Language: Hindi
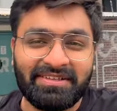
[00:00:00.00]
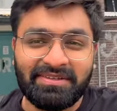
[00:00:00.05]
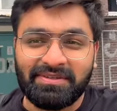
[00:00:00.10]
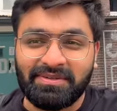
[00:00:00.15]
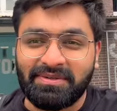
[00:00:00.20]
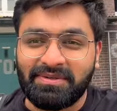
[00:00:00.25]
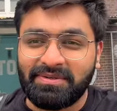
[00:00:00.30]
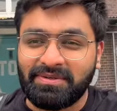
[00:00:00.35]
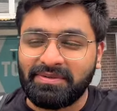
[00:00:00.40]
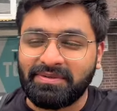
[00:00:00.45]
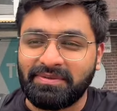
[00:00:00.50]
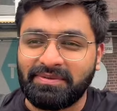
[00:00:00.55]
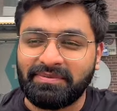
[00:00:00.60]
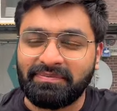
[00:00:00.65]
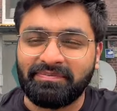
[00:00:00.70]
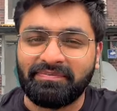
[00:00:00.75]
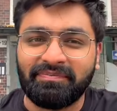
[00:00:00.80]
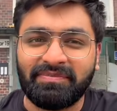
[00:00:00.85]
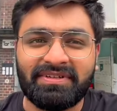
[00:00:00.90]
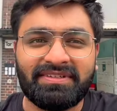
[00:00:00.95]
तो
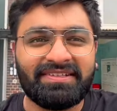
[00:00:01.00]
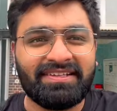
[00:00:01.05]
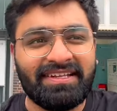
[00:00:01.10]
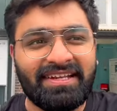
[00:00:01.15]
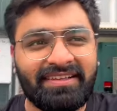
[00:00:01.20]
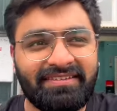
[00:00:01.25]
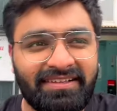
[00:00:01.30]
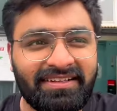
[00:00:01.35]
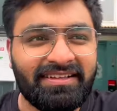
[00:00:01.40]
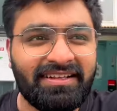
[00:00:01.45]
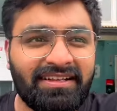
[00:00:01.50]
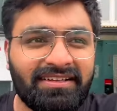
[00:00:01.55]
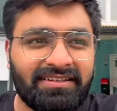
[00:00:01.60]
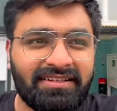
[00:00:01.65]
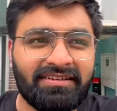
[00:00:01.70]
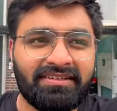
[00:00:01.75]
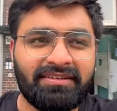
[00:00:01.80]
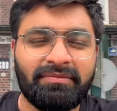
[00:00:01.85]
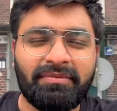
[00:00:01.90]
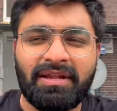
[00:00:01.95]
बट सीन ऐसा ही था
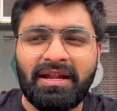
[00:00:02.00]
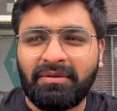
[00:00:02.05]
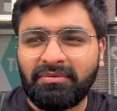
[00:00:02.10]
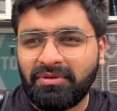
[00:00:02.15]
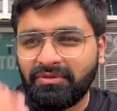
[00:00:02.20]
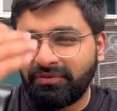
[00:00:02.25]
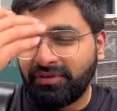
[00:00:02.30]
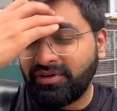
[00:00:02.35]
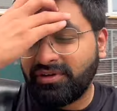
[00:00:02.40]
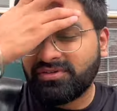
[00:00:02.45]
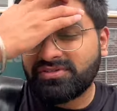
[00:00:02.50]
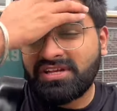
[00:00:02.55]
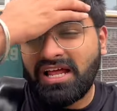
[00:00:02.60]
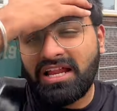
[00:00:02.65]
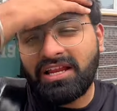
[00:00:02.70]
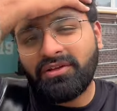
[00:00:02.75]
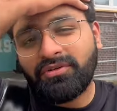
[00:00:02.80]
अंदर से मैंने आपको वीडियोस डाली